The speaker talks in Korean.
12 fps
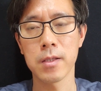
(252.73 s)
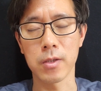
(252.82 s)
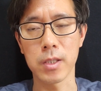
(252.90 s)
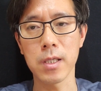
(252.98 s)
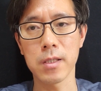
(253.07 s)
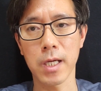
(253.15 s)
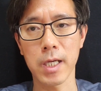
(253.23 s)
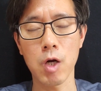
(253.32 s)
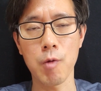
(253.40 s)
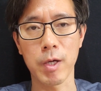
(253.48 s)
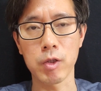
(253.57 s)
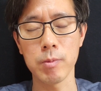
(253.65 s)
드린
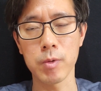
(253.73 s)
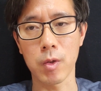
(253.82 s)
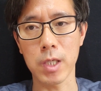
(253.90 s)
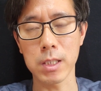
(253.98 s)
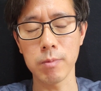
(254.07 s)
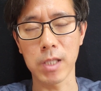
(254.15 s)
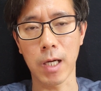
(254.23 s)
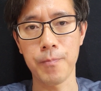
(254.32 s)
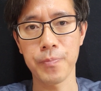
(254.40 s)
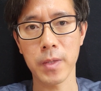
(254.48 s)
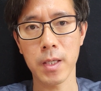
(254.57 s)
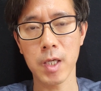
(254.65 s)
거다라고 봐주시면 좋을 것 같습니다.
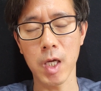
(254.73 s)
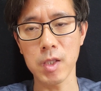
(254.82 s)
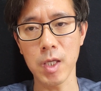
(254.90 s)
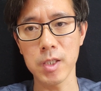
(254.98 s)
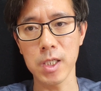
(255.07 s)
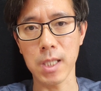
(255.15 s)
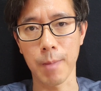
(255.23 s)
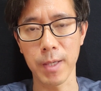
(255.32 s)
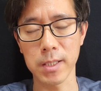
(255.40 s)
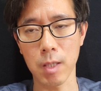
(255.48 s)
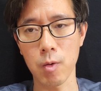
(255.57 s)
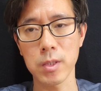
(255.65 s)
KTNG,
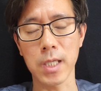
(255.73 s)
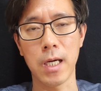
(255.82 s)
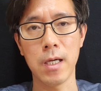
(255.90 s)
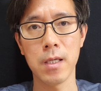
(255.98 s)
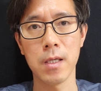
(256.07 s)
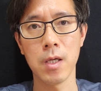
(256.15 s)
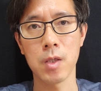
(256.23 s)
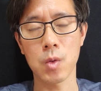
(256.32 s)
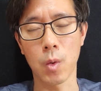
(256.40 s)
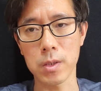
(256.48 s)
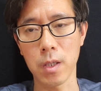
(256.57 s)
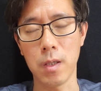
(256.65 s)
담배인상공사,
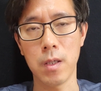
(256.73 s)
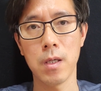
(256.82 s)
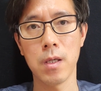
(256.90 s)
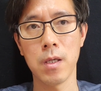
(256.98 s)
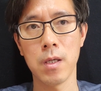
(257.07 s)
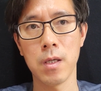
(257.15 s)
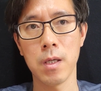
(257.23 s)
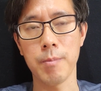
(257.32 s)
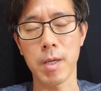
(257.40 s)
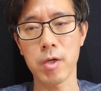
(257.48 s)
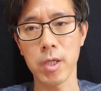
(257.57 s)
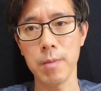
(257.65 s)
동서,
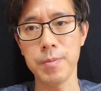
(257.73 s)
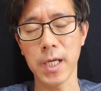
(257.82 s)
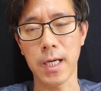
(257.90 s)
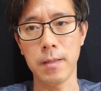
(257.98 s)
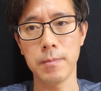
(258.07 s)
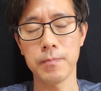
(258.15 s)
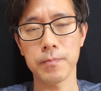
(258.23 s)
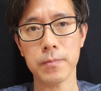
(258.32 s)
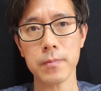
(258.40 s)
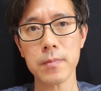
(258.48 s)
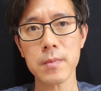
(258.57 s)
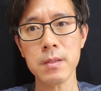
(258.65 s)
맥커리 인프라,
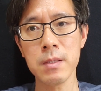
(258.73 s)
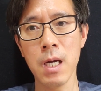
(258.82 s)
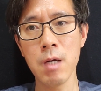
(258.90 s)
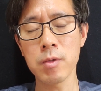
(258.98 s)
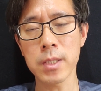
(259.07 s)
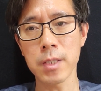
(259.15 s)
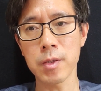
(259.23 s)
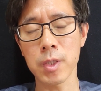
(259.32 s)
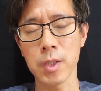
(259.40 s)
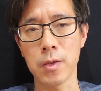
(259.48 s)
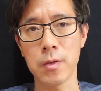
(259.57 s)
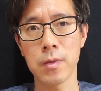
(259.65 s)

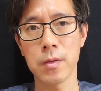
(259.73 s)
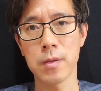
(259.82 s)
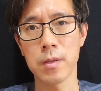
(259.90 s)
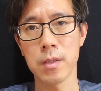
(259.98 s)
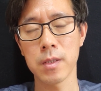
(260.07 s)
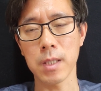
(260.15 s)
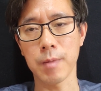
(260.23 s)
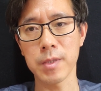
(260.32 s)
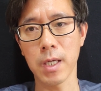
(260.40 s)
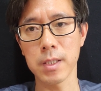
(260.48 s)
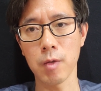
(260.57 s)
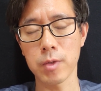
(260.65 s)

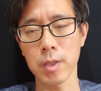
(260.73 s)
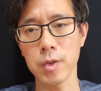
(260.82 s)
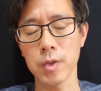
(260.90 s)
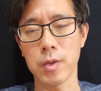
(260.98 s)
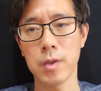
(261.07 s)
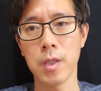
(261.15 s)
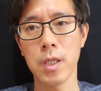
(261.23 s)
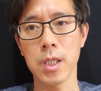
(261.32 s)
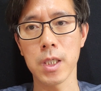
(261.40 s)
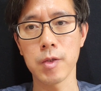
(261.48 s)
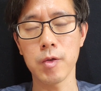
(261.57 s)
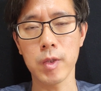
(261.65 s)
한국셀스기업삼성아재 우선주,
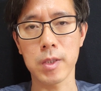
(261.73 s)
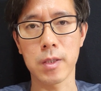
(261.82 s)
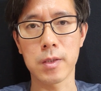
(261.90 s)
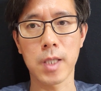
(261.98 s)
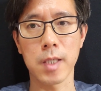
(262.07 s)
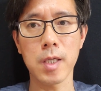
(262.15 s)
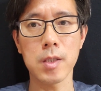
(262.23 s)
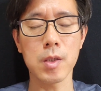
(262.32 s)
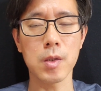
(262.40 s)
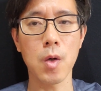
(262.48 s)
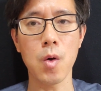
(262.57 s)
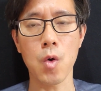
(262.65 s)
이런 주식들
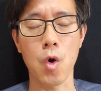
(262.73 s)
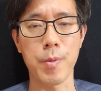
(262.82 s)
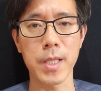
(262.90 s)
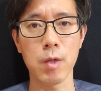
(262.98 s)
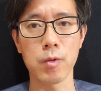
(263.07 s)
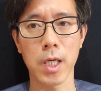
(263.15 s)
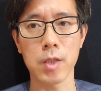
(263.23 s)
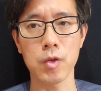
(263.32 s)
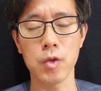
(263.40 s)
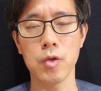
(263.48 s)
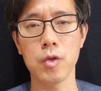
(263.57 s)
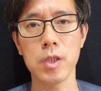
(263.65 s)
대체적으로 고배당
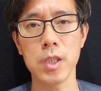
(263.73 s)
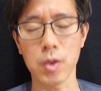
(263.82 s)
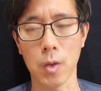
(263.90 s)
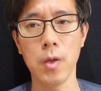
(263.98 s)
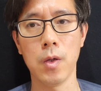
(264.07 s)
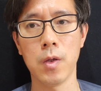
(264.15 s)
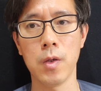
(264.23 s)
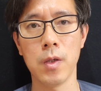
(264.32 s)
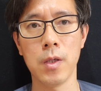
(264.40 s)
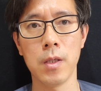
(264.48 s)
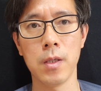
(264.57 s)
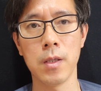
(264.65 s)
우량주이죠.
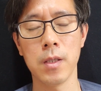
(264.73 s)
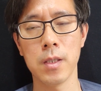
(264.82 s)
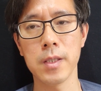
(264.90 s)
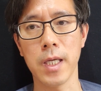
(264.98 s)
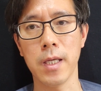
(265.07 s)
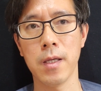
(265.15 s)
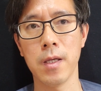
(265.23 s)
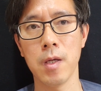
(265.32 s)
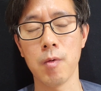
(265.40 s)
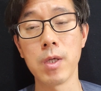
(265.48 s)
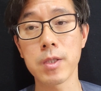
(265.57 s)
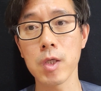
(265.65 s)
근데
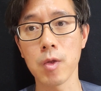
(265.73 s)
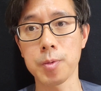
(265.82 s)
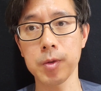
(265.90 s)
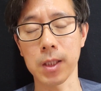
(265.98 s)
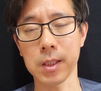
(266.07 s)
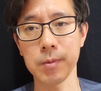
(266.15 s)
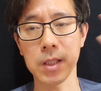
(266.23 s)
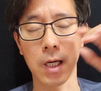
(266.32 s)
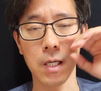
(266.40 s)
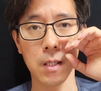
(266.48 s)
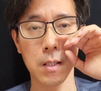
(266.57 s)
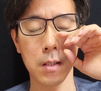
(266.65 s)
월등히 높지도
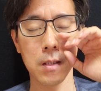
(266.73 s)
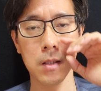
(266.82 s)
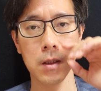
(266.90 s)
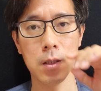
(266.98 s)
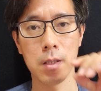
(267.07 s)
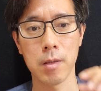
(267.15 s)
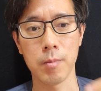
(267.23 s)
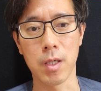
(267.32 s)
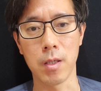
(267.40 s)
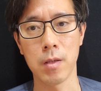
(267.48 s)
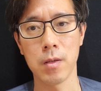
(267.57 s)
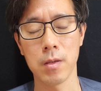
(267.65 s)
않습니다.
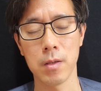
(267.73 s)
뭐